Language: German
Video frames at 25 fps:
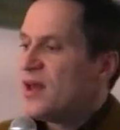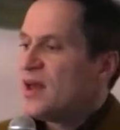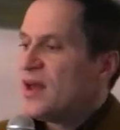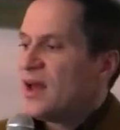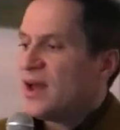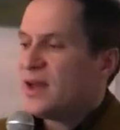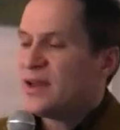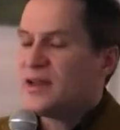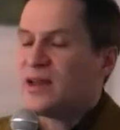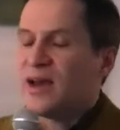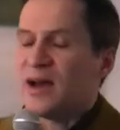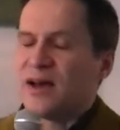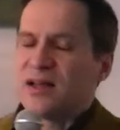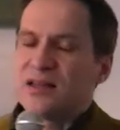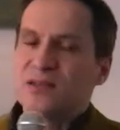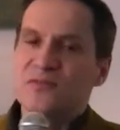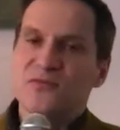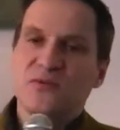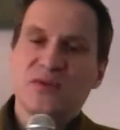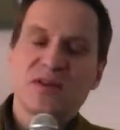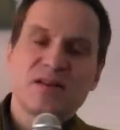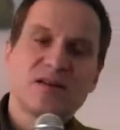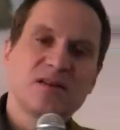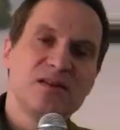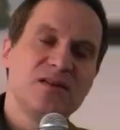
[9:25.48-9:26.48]
Eine
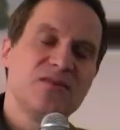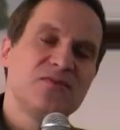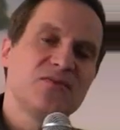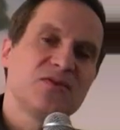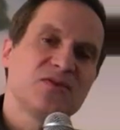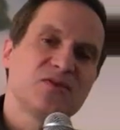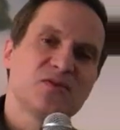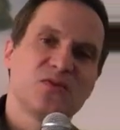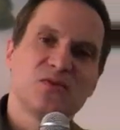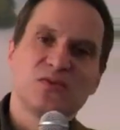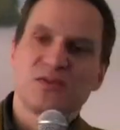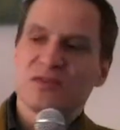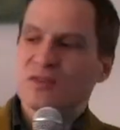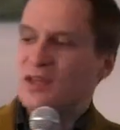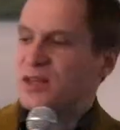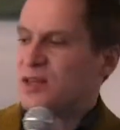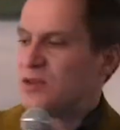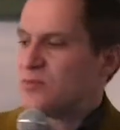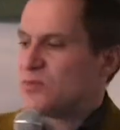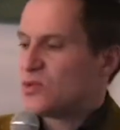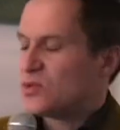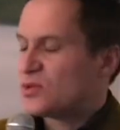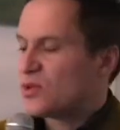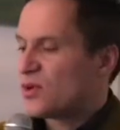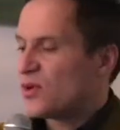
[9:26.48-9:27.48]
Antwort liefert uns
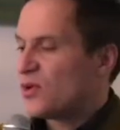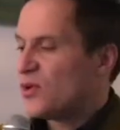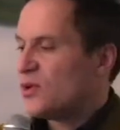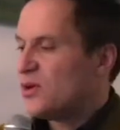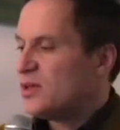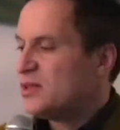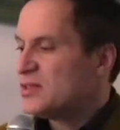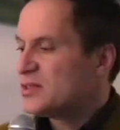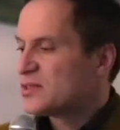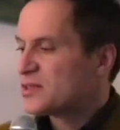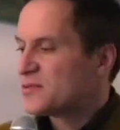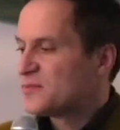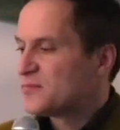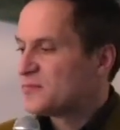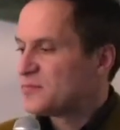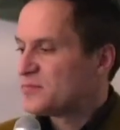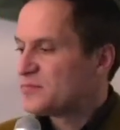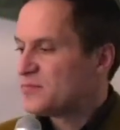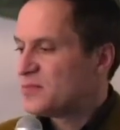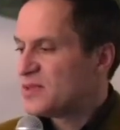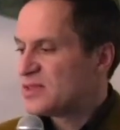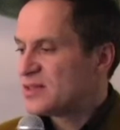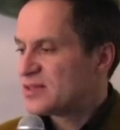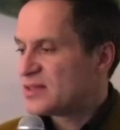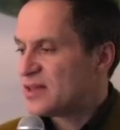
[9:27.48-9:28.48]
Helmut Kreuz
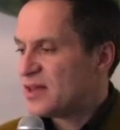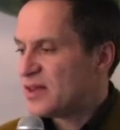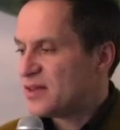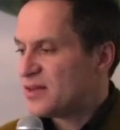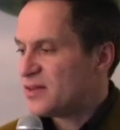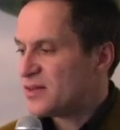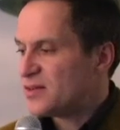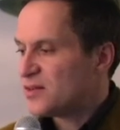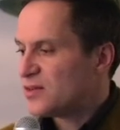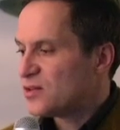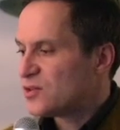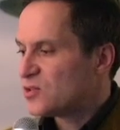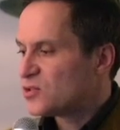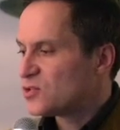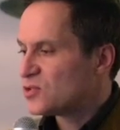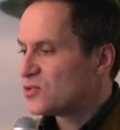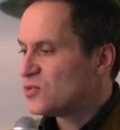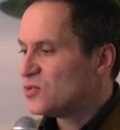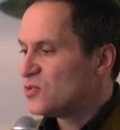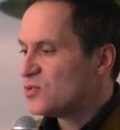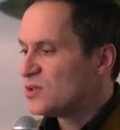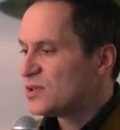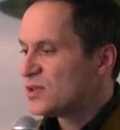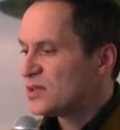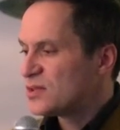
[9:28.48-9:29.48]
mit seinen
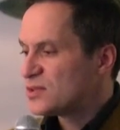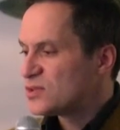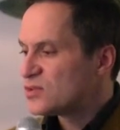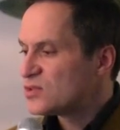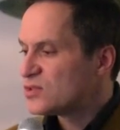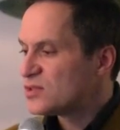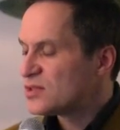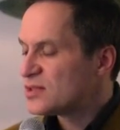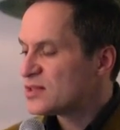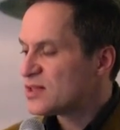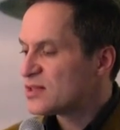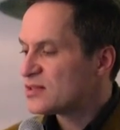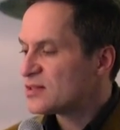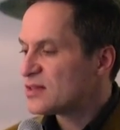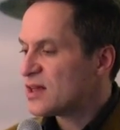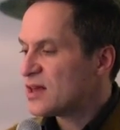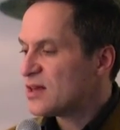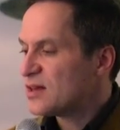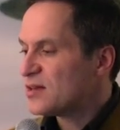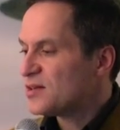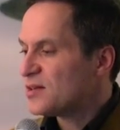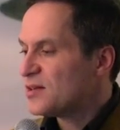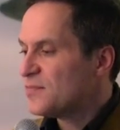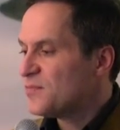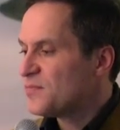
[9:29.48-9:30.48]
Studien zu dieser
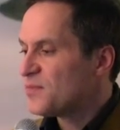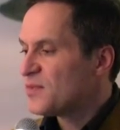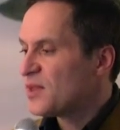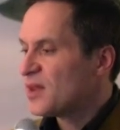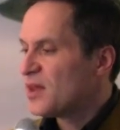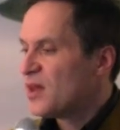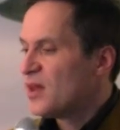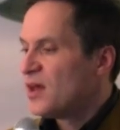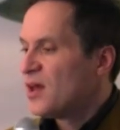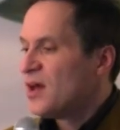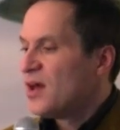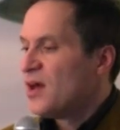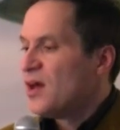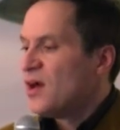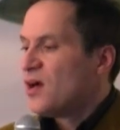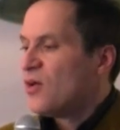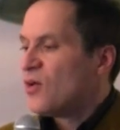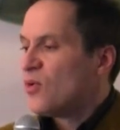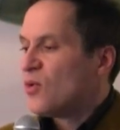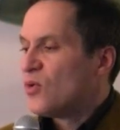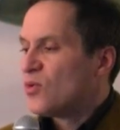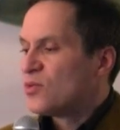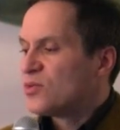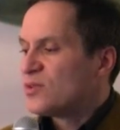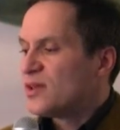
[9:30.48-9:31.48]
Sache
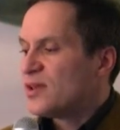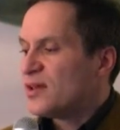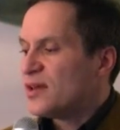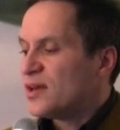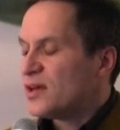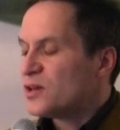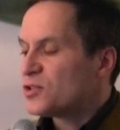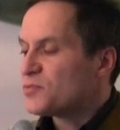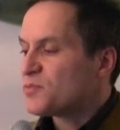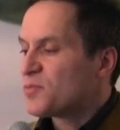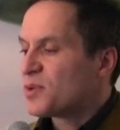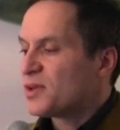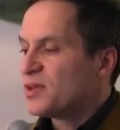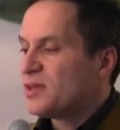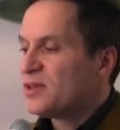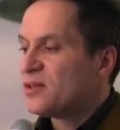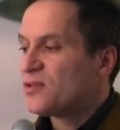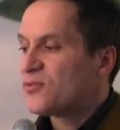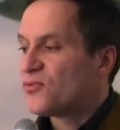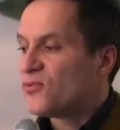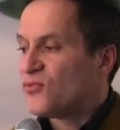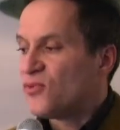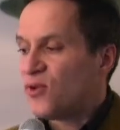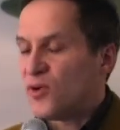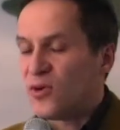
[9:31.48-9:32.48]
und er spricht
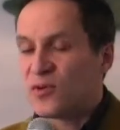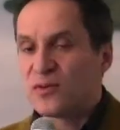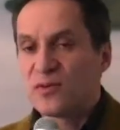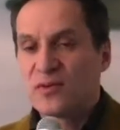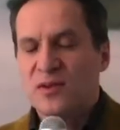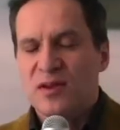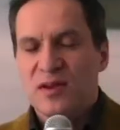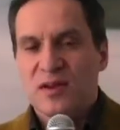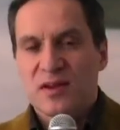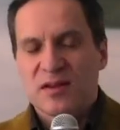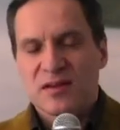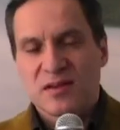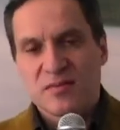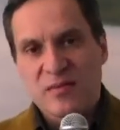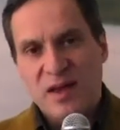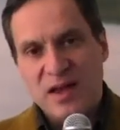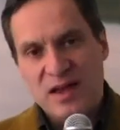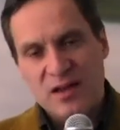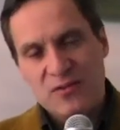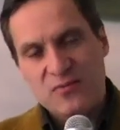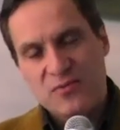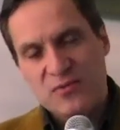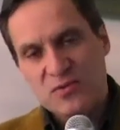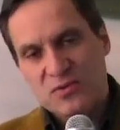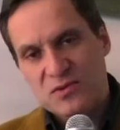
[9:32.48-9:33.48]
von dem
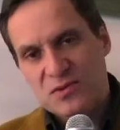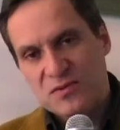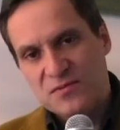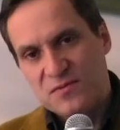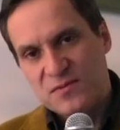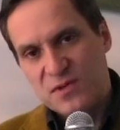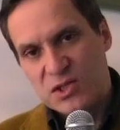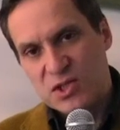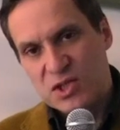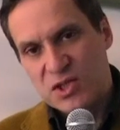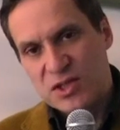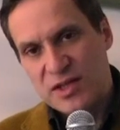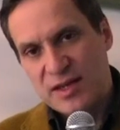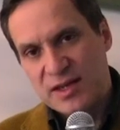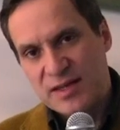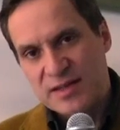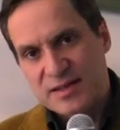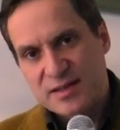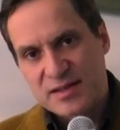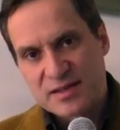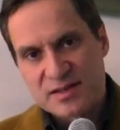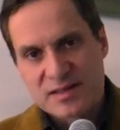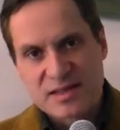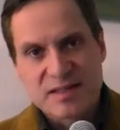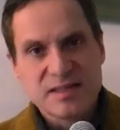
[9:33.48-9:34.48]
Einfluss
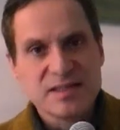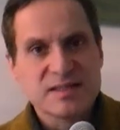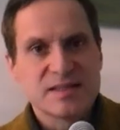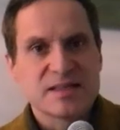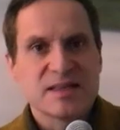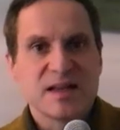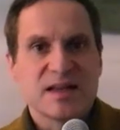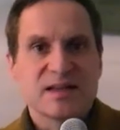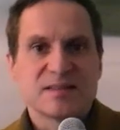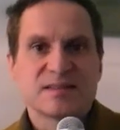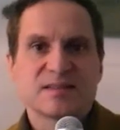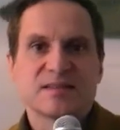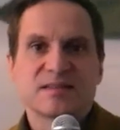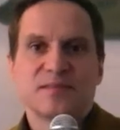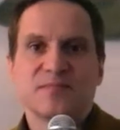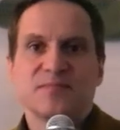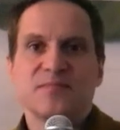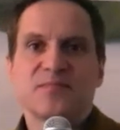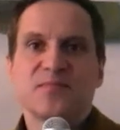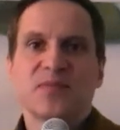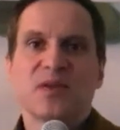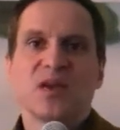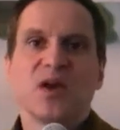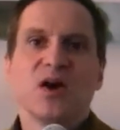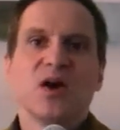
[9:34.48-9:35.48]
versteckter Zinslasten.
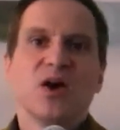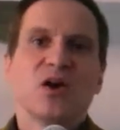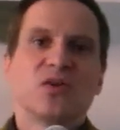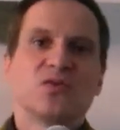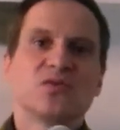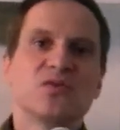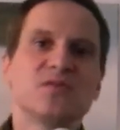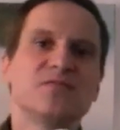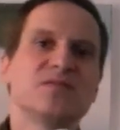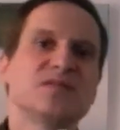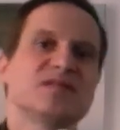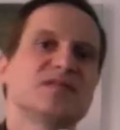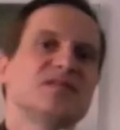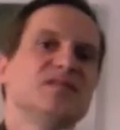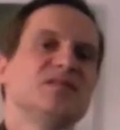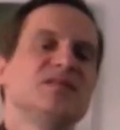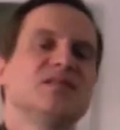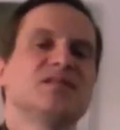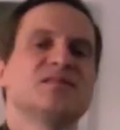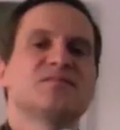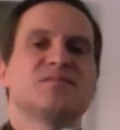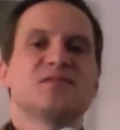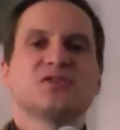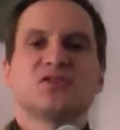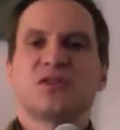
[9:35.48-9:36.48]
Nun, was sind
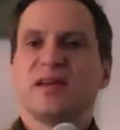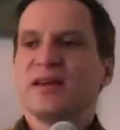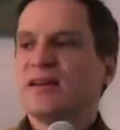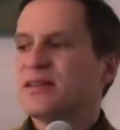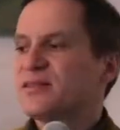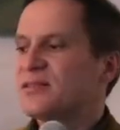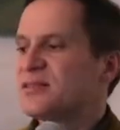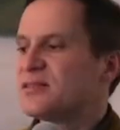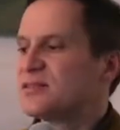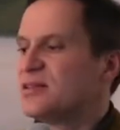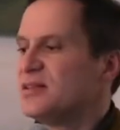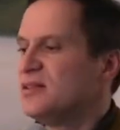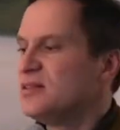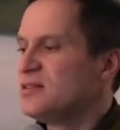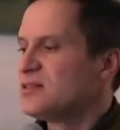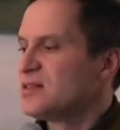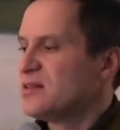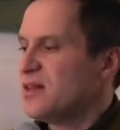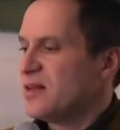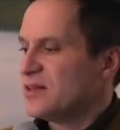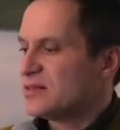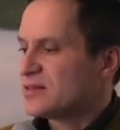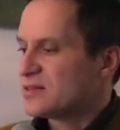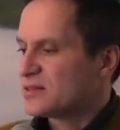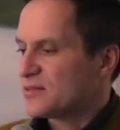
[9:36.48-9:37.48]
jetzt versteckte
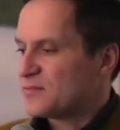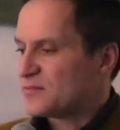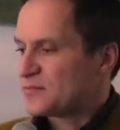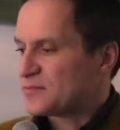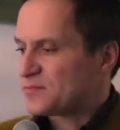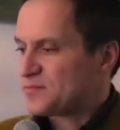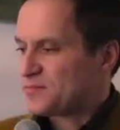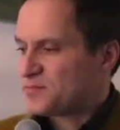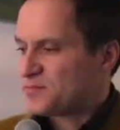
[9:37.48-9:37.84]
Zinslasten?